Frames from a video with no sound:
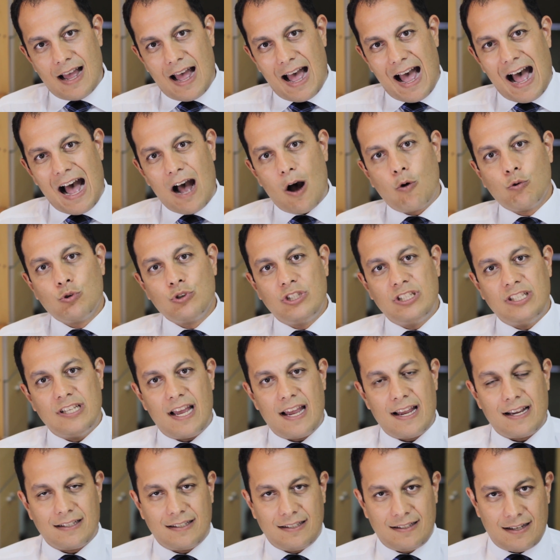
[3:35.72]
a
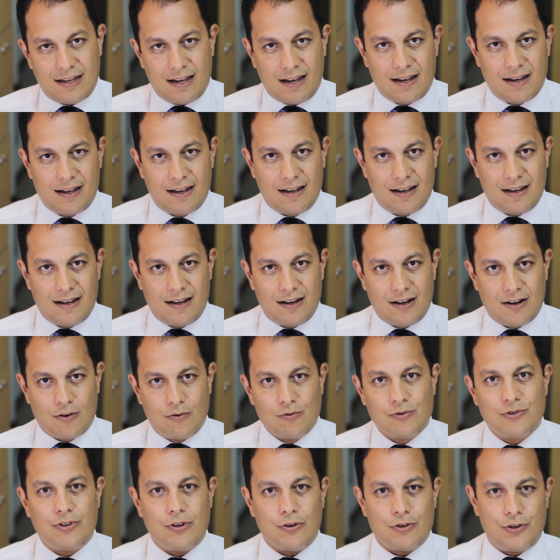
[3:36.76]
ausência
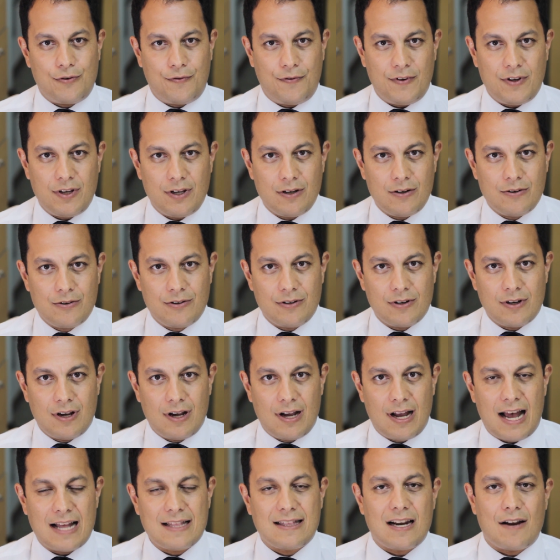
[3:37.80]
com seus filhos
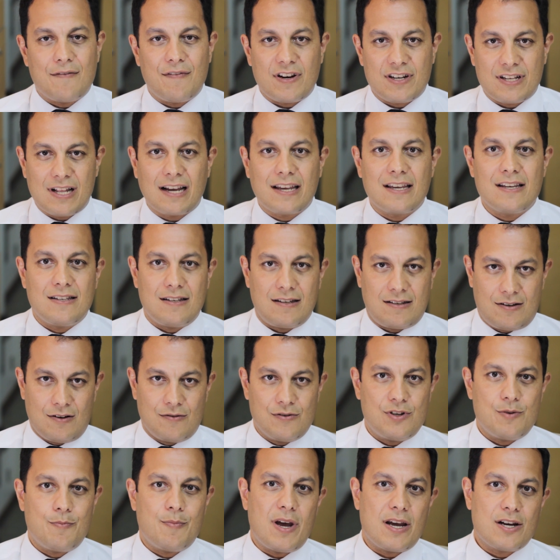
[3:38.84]
através da aquisição
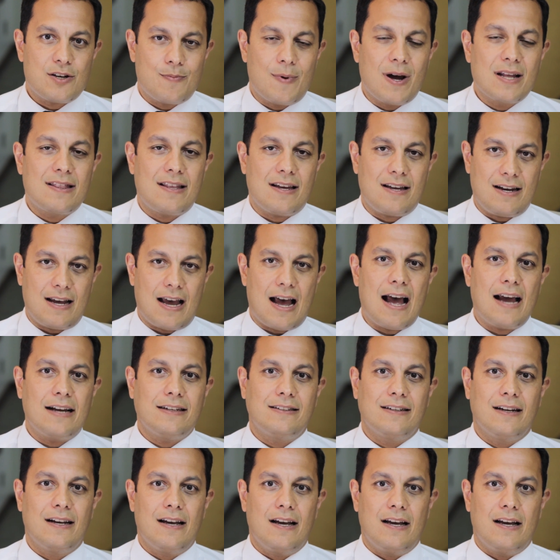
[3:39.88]
de bens materiais.